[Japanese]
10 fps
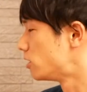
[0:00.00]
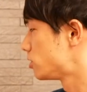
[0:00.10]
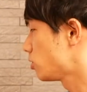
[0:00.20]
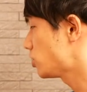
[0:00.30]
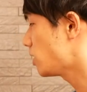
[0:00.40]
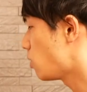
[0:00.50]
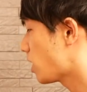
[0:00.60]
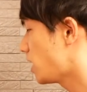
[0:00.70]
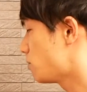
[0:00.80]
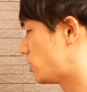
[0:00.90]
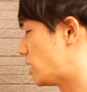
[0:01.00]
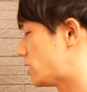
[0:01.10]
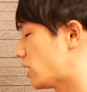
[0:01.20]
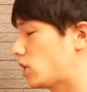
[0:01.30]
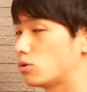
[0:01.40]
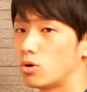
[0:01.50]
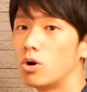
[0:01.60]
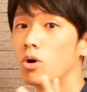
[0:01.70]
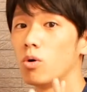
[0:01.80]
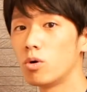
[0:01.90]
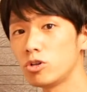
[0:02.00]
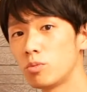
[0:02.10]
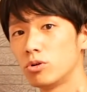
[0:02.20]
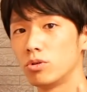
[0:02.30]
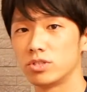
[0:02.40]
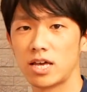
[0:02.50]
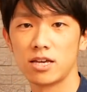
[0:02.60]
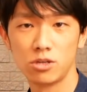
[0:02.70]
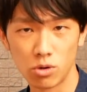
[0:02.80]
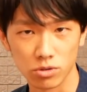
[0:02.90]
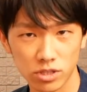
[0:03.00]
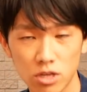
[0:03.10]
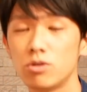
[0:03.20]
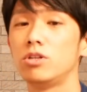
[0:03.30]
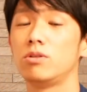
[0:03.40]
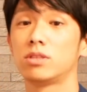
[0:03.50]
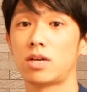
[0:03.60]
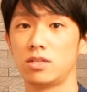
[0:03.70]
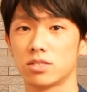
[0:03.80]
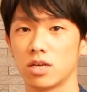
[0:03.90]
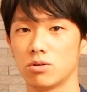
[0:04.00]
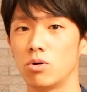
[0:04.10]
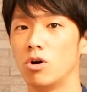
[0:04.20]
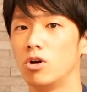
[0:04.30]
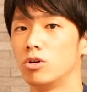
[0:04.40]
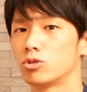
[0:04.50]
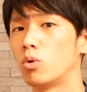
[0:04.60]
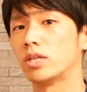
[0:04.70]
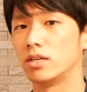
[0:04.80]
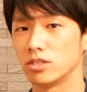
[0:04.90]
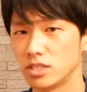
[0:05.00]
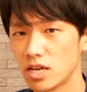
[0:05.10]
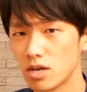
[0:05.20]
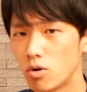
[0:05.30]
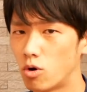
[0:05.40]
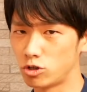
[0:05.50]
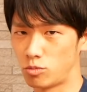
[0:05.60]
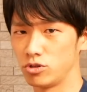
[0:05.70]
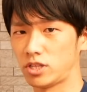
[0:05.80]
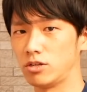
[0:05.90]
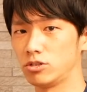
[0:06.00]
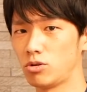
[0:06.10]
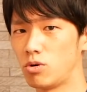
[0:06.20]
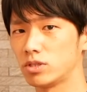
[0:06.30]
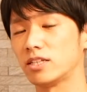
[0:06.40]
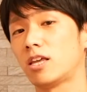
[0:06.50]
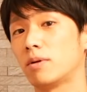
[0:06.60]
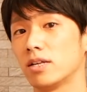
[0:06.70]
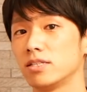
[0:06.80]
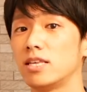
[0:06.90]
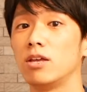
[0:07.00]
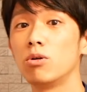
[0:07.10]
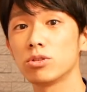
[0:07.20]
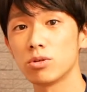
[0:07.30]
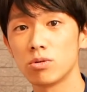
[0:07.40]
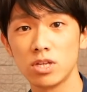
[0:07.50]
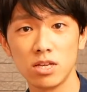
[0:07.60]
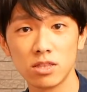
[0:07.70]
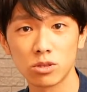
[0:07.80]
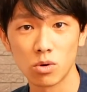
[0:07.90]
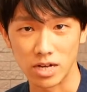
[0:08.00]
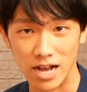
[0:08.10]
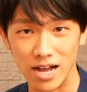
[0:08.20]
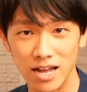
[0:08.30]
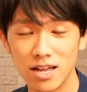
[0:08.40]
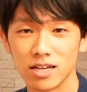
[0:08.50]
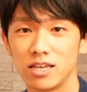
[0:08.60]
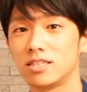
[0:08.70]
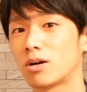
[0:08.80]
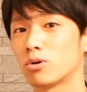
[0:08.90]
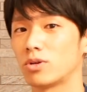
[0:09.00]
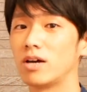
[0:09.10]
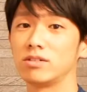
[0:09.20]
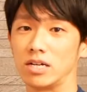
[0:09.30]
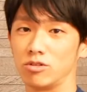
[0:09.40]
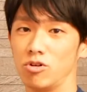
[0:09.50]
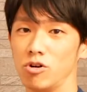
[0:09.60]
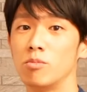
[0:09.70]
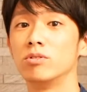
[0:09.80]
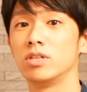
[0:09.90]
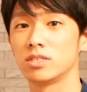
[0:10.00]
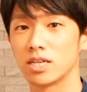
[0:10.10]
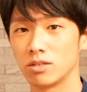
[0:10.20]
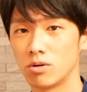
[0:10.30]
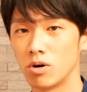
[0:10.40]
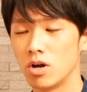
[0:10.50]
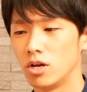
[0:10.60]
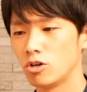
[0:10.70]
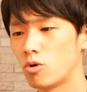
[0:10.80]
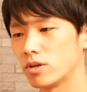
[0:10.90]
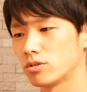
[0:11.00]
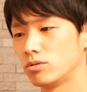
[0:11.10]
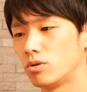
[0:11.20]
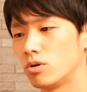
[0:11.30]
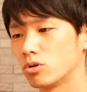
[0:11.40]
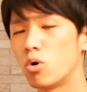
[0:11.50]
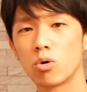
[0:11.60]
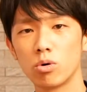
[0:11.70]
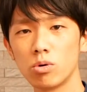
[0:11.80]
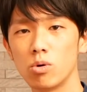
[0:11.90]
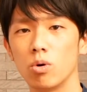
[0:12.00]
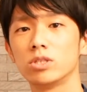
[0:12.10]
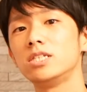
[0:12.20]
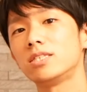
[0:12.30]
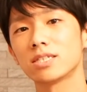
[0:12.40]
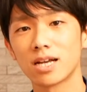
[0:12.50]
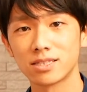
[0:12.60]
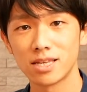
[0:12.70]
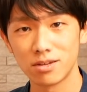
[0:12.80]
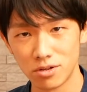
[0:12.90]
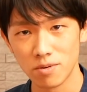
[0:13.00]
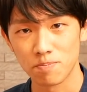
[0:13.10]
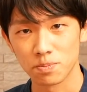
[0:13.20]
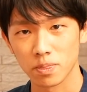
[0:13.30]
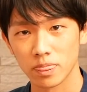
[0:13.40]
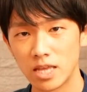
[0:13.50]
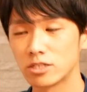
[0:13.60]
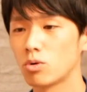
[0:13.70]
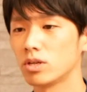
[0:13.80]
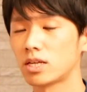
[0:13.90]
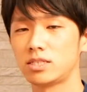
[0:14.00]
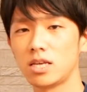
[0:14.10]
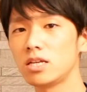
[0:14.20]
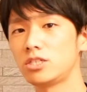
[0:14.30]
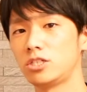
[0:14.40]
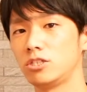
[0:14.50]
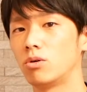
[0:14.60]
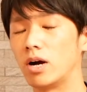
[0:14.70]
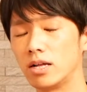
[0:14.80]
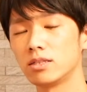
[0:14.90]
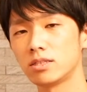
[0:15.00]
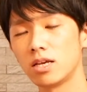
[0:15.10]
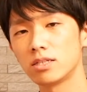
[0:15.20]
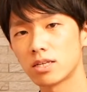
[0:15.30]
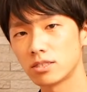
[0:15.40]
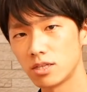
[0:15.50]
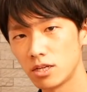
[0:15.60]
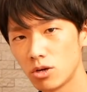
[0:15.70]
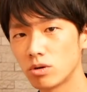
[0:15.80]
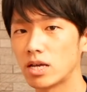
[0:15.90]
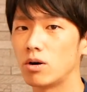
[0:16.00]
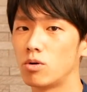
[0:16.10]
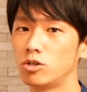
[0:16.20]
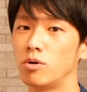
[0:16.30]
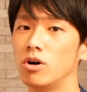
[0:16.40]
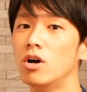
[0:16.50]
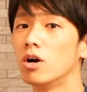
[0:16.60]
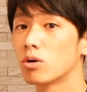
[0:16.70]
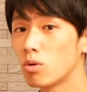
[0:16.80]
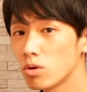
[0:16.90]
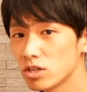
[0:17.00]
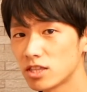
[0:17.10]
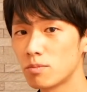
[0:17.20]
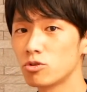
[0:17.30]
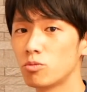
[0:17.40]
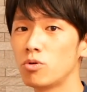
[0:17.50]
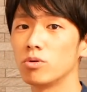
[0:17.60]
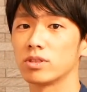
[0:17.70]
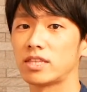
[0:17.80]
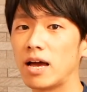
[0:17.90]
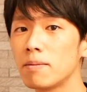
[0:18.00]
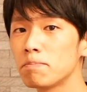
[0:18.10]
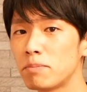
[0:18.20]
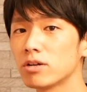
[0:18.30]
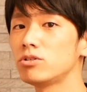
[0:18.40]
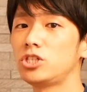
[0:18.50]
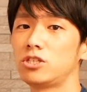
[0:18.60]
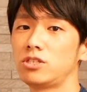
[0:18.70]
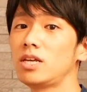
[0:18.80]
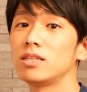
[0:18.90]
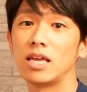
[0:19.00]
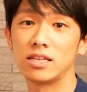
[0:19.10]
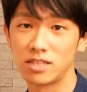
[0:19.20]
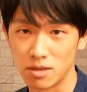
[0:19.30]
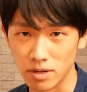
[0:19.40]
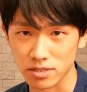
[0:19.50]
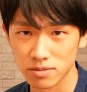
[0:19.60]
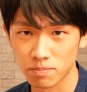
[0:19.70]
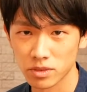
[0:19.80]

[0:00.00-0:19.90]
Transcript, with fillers: そして他にもね先ほどホルモンの材料っていうふうに言ったんですけどそうなんですねホルモンっていうと例えばセロトニンとか聞いたことあるかと思うんですけど要はその心を落ち着かせるね、そういった精神を安定させるようなホルモンこういったものもタンパク質でできています